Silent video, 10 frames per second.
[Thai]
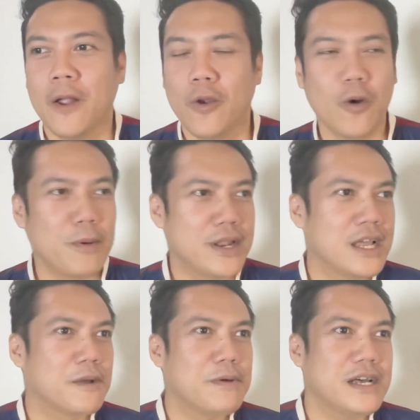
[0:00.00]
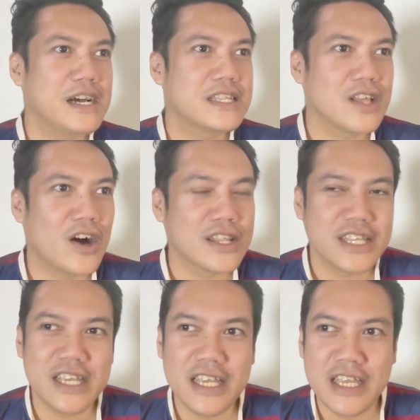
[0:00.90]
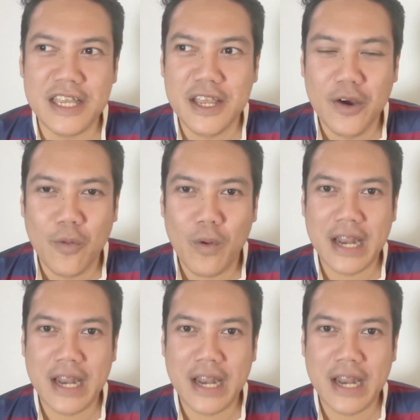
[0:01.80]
รวมไปถึงเมื่อตอนที่วัน